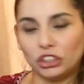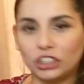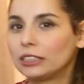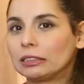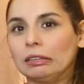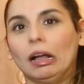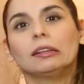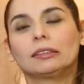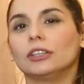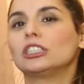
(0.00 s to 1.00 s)
ışık hızında
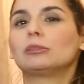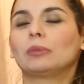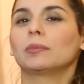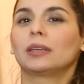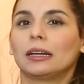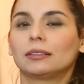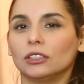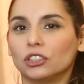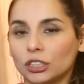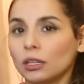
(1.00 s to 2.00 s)
alt değiştirmem
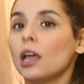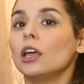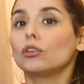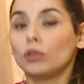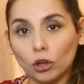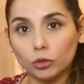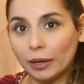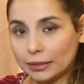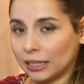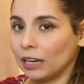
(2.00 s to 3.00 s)
gerektiği için külot
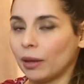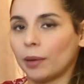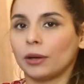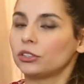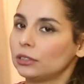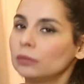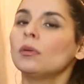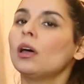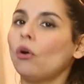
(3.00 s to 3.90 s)
bez denemeye başladım.